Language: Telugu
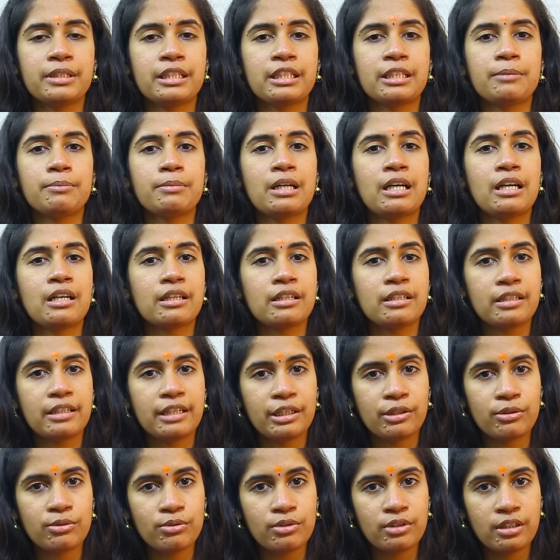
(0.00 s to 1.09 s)
మనకి బాగా
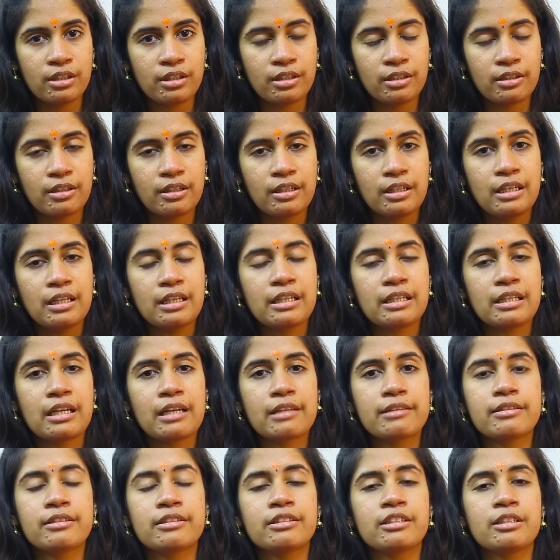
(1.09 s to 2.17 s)
ఎక్కువగా
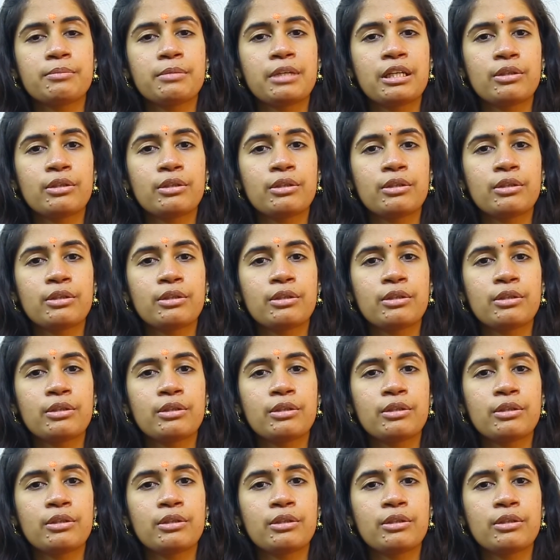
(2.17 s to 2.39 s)
రాత్రంతా